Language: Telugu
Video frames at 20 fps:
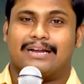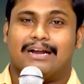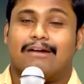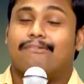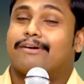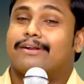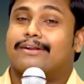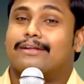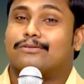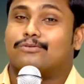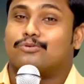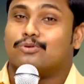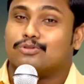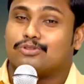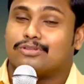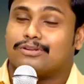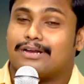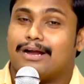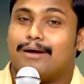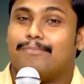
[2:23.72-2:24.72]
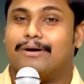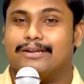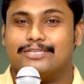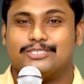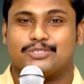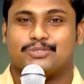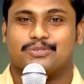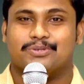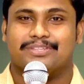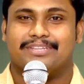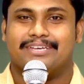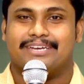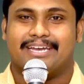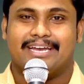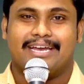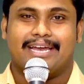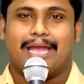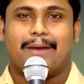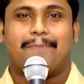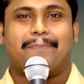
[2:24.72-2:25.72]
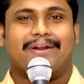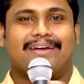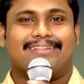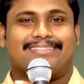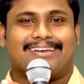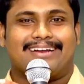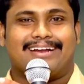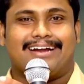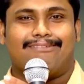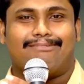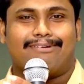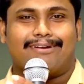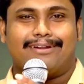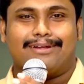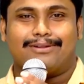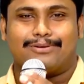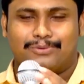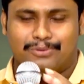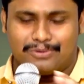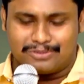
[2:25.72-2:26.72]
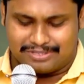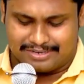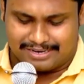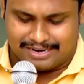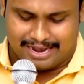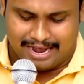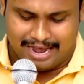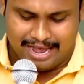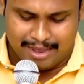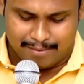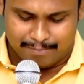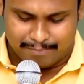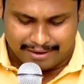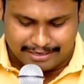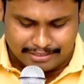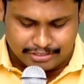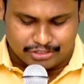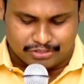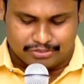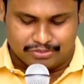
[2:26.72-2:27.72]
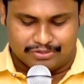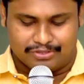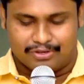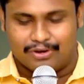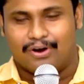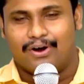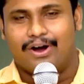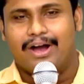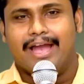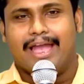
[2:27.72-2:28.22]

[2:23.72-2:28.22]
గవర్నర్ కూతురుగా మలుచుకుంది ఎప్పుడైతే గవర్నర్ కూతురుగా మలుచుకుందో